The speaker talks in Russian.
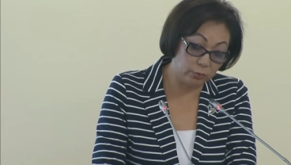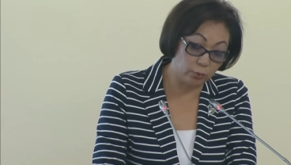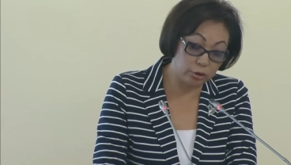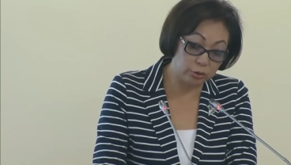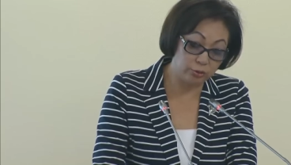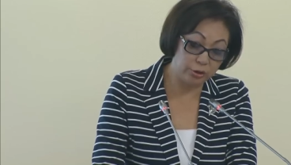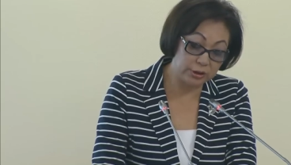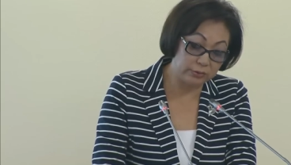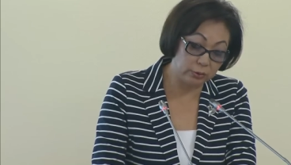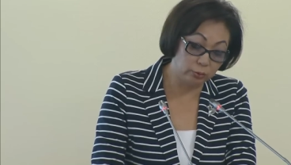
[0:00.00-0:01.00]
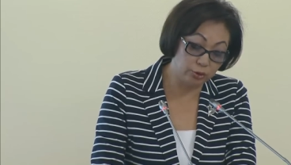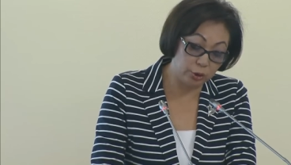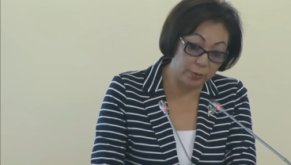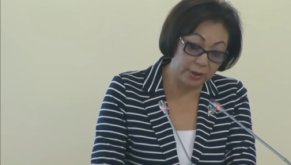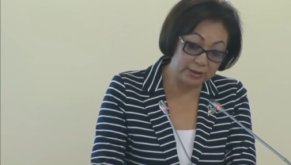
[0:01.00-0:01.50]
можно существенно
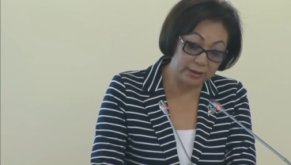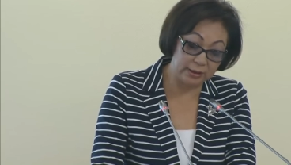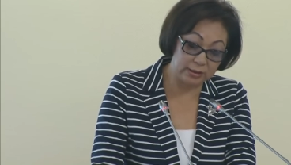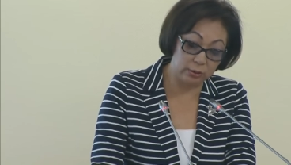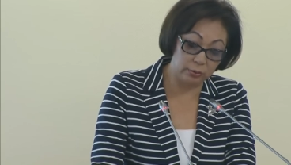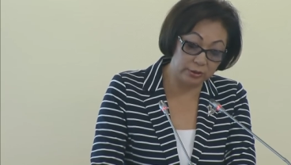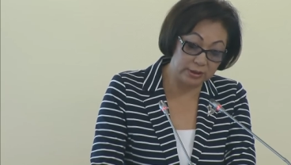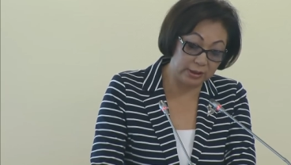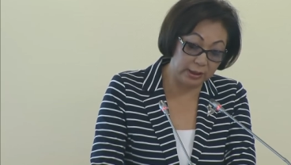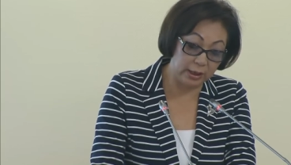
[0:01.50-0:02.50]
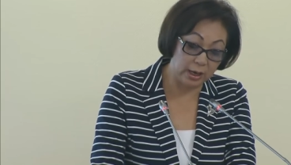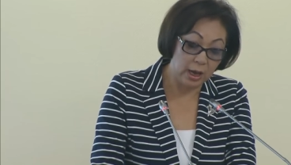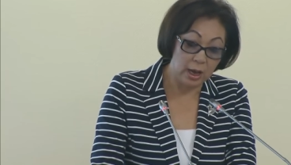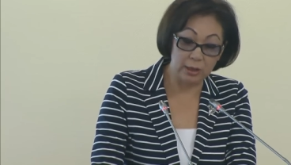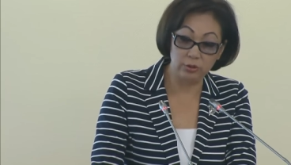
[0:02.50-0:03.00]
улучшить показатели здоровья населения,
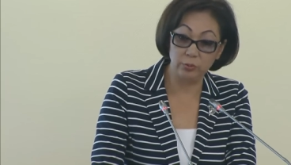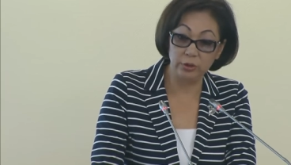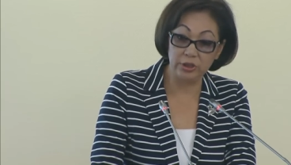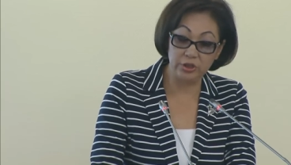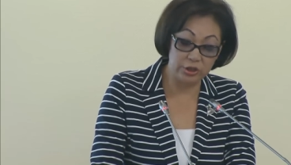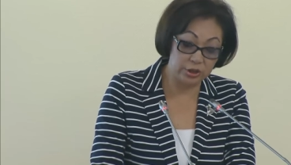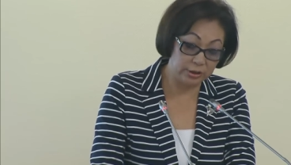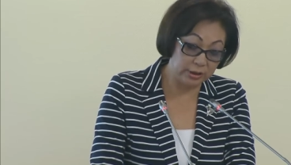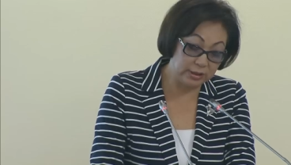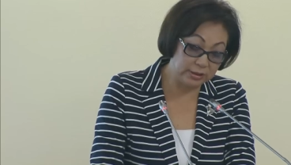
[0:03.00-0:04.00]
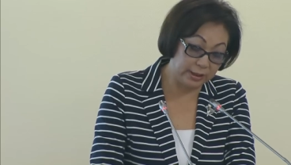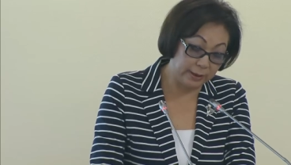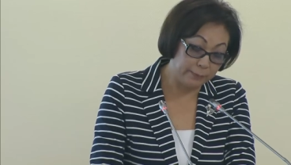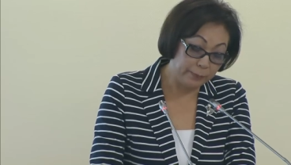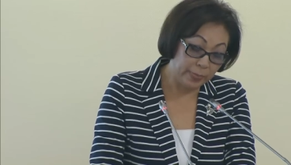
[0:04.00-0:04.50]
особенно женщин и детей.